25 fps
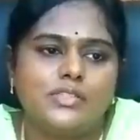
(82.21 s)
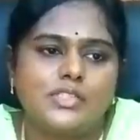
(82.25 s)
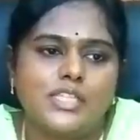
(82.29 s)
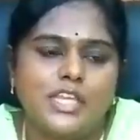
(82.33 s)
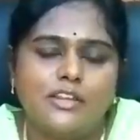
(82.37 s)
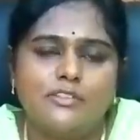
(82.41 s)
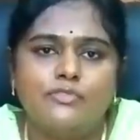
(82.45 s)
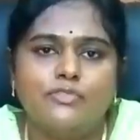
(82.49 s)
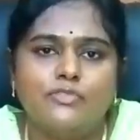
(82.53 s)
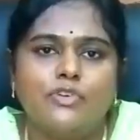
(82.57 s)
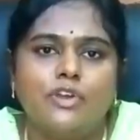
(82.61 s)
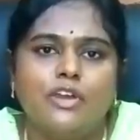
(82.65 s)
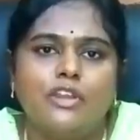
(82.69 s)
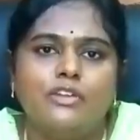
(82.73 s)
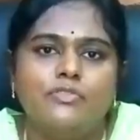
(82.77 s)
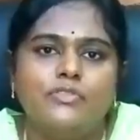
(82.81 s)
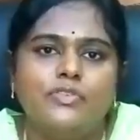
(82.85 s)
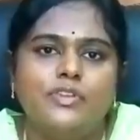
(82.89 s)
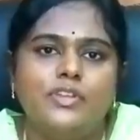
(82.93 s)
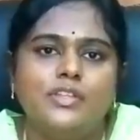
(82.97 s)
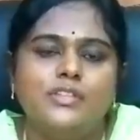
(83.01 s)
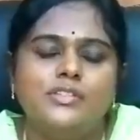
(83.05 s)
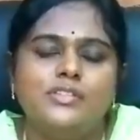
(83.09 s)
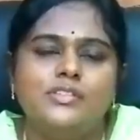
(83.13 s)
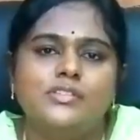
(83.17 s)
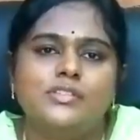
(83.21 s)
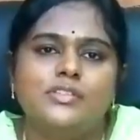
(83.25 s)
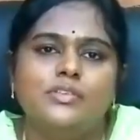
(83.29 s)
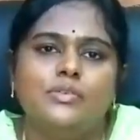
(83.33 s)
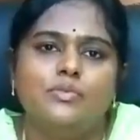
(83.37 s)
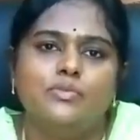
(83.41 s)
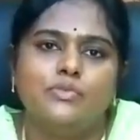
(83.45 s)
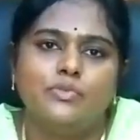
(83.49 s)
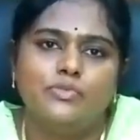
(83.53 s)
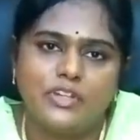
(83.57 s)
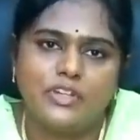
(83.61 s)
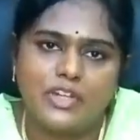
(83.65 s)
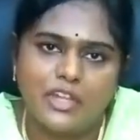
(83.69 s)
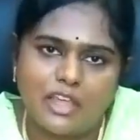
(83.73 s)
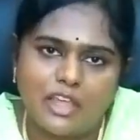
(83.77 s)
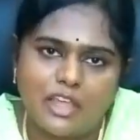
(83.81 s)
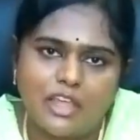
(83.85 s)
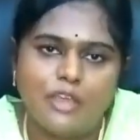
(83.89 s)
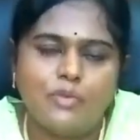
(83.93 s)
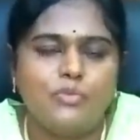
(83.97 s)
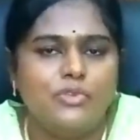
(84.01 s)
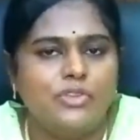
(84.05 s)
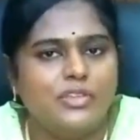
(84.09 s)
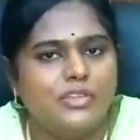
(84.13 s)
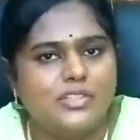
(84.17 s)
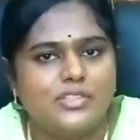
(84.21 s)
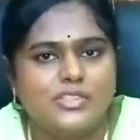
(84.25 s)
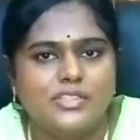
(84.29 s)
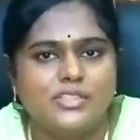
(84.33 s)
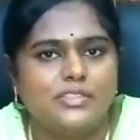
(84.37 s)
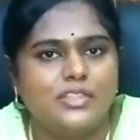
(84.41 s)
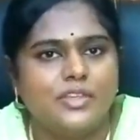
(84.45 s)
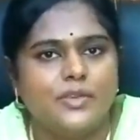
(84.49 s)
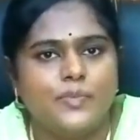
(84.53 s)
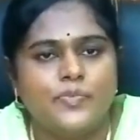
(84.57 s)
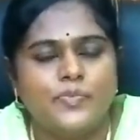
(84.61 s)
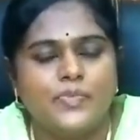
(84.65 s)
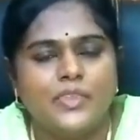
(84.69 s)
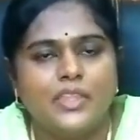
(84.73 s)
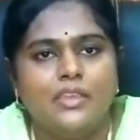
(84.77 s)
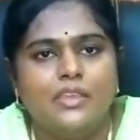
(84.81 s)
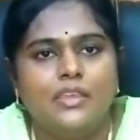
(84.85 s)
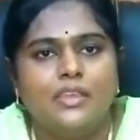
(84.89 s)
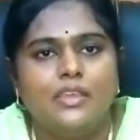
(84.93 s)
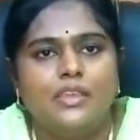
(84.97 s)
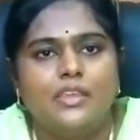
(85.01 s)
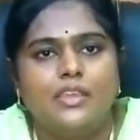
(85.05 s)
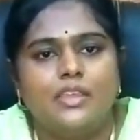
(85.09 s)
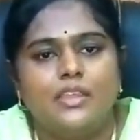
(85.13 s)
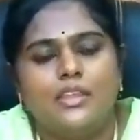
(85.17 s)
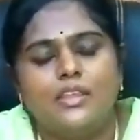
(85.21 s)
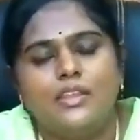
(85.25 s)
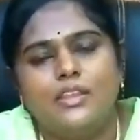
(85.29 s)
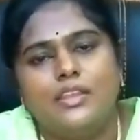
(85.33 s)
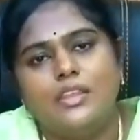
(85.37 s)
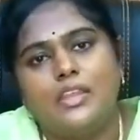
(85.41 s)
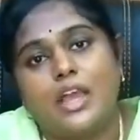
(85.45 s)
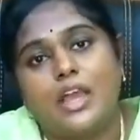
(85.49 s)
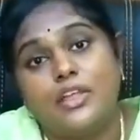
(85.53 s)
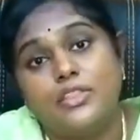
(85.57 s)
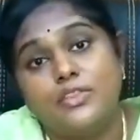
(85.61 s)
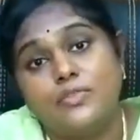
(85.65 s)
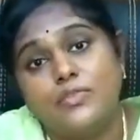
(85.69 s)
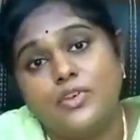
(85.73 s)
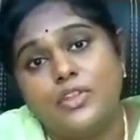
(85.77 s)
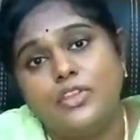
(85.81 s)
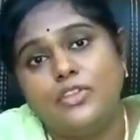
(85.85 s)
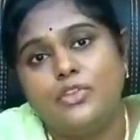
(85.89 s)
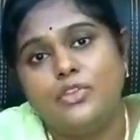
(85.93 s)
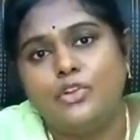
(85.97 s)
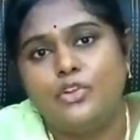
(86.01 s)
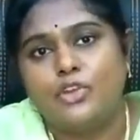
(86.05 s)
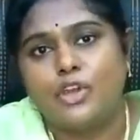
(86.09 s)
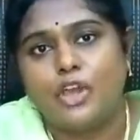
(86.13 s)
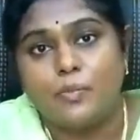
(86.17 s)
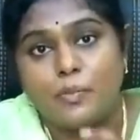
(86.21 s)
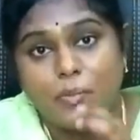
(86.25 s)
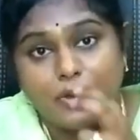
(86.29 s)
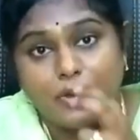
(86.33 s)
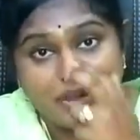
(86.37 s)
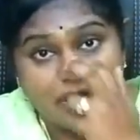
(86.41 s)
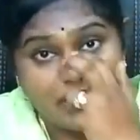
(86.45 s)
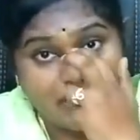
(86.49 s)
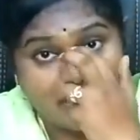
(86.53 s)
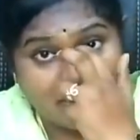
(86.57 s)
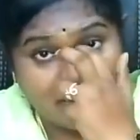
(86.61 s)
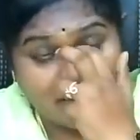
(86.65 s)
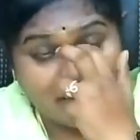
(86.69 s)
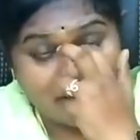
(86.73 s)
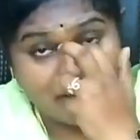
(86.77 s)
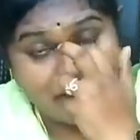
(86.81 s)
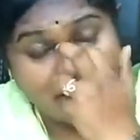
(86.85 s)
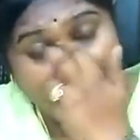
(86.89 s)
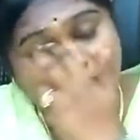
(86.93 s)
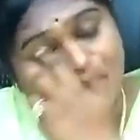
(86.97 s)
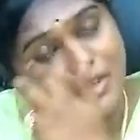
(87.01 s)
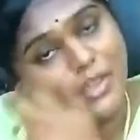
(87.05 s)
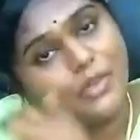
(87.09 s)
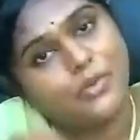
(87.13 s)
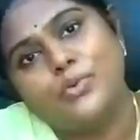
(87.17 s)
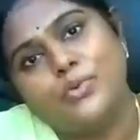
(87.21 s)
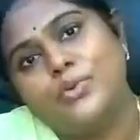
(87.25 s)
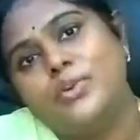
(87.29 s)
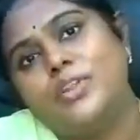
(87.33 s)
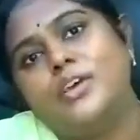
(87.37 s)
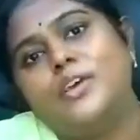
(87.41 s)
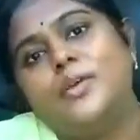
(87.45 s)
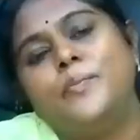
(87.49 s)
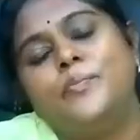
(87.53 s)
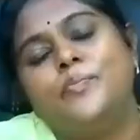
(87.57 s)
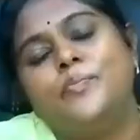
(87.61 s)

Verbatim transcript: செல்ஃப் கான்ஃபிடென்ஸ் விடாமுயற்சி தான் ஏன்னா நீங்கள் அது வரைக்கும் டாப்பராக இருந்திருந்தீங்கன்னா கூட